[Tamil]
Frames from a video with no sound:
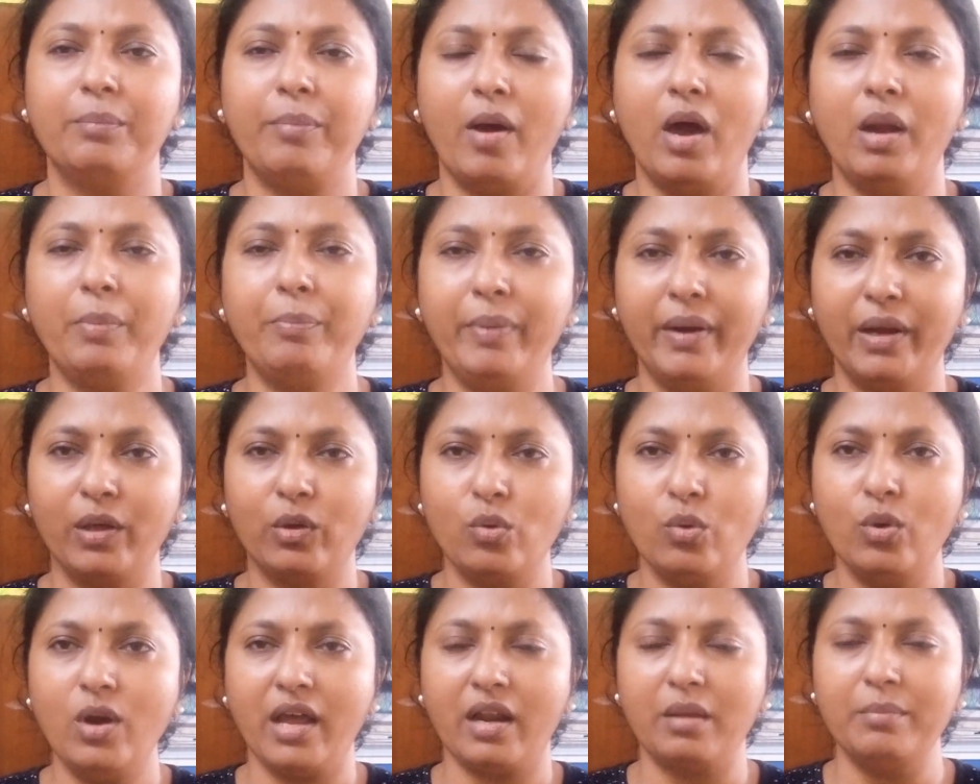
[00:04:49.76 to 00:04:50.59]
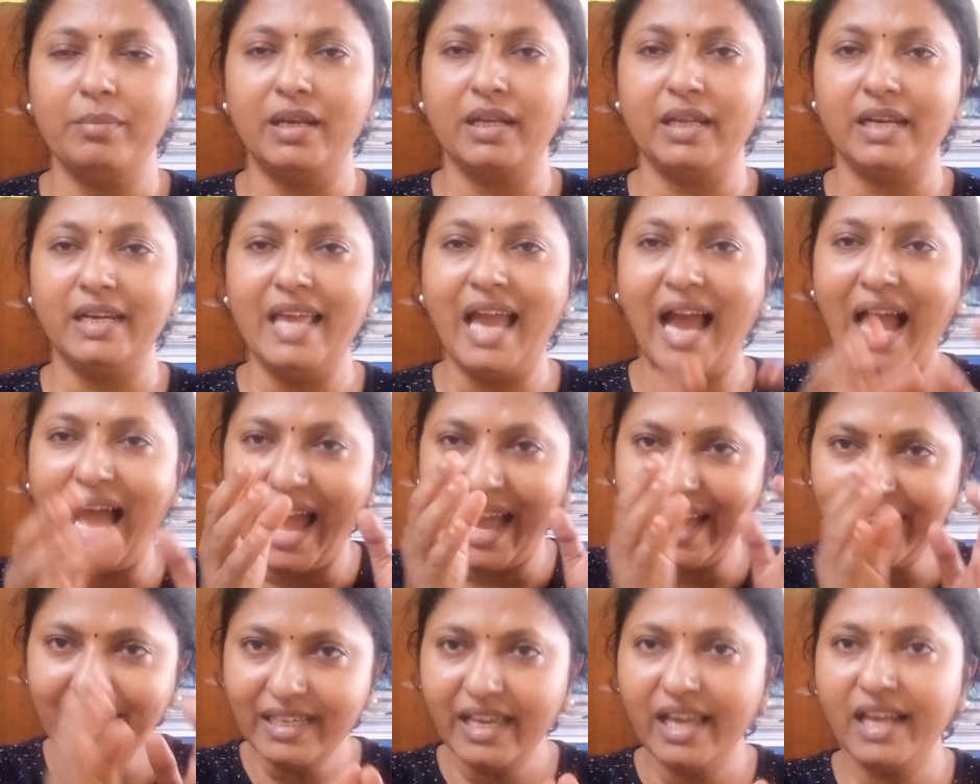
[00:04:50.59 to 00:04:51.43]
பார்ப்பன கூடாரம் இருக்கு இல்லையா
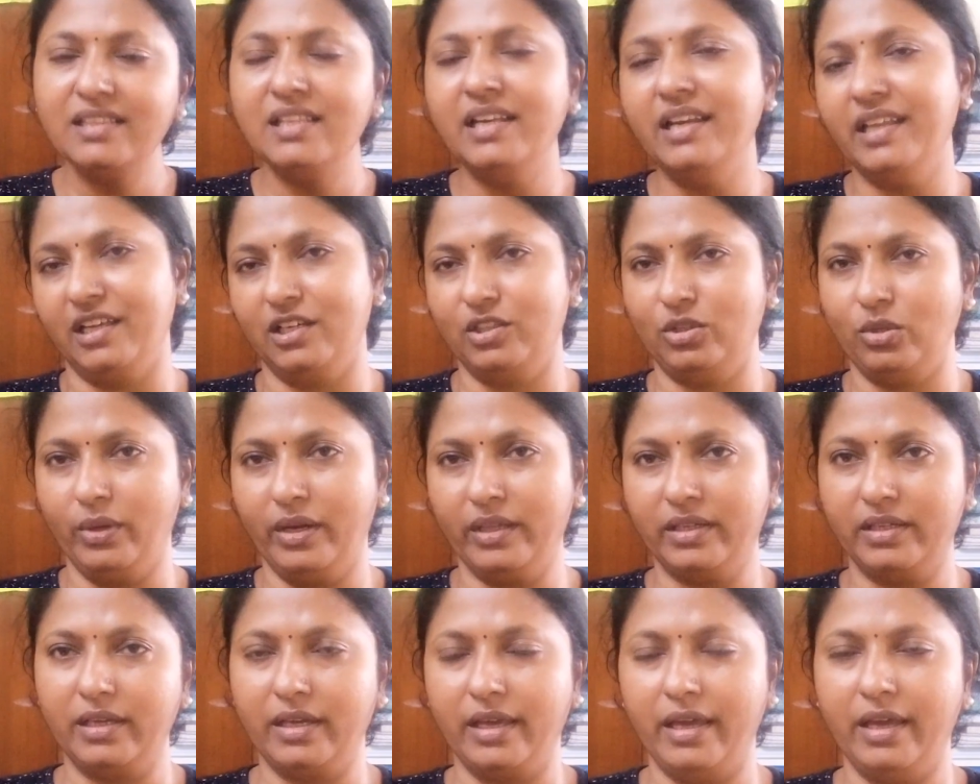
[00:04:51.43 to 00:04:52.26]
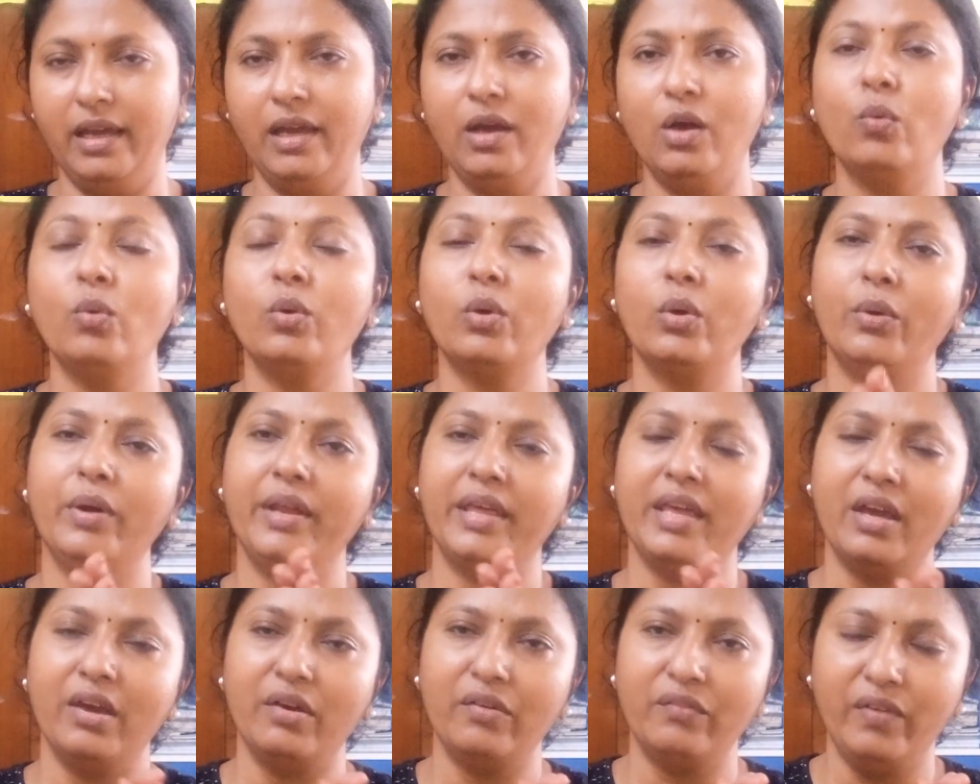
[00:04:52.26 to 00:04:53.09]
அங்கிருந்து நீங்க தொடங்குங்க
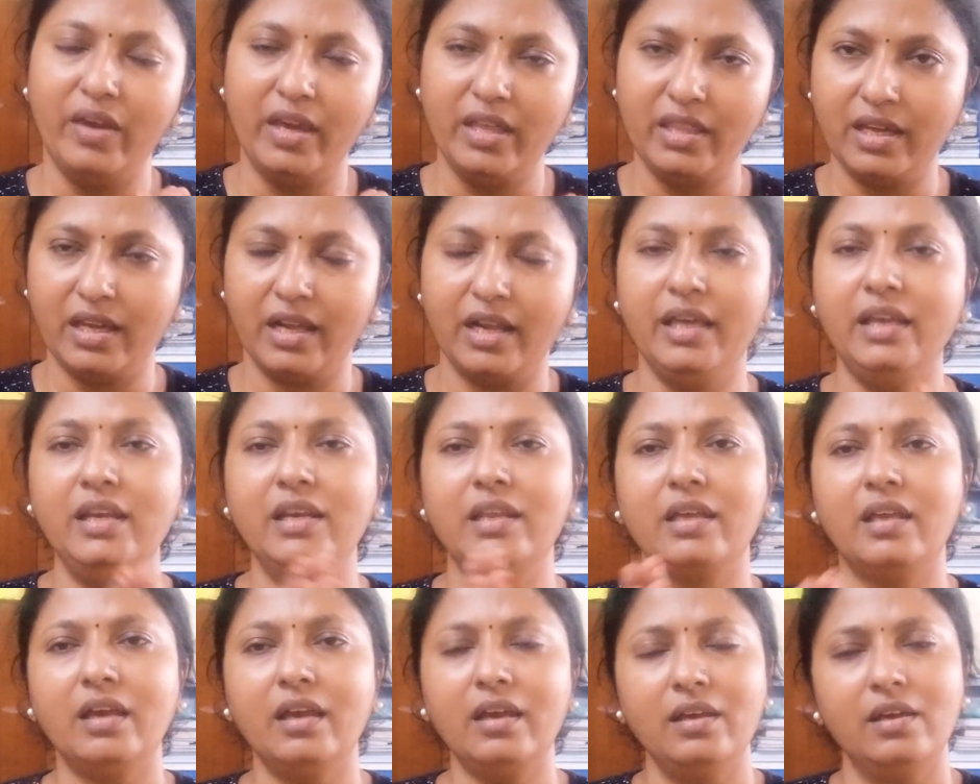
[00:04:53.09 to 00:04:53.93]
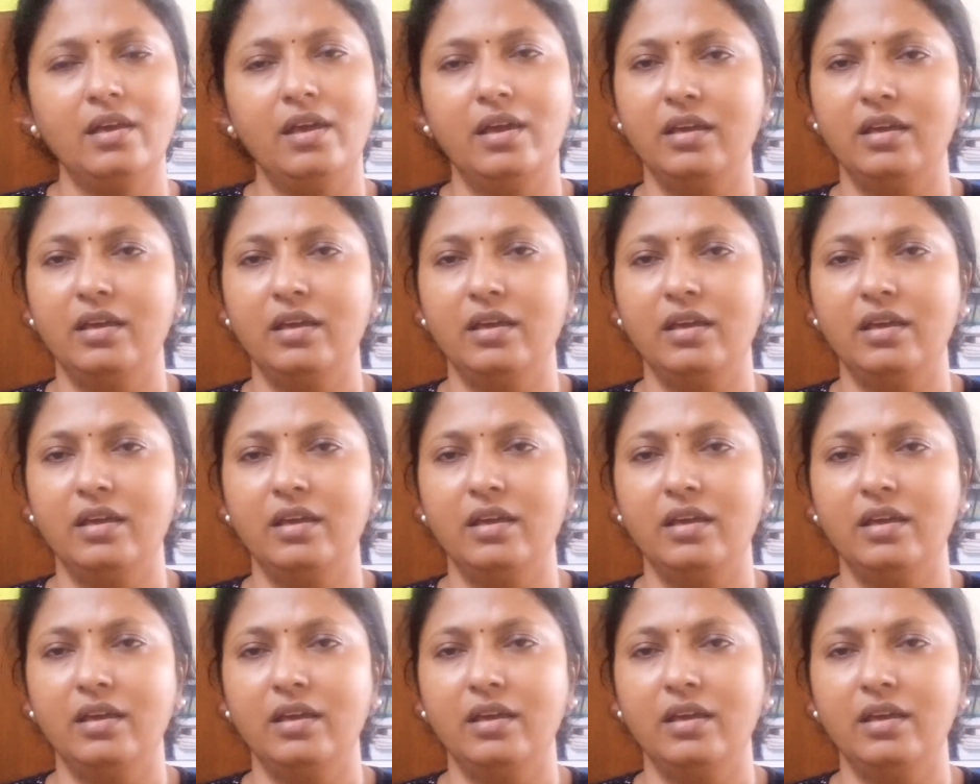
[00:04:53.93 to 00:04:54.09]
உங்களுடைய வேதங்களை நீங்க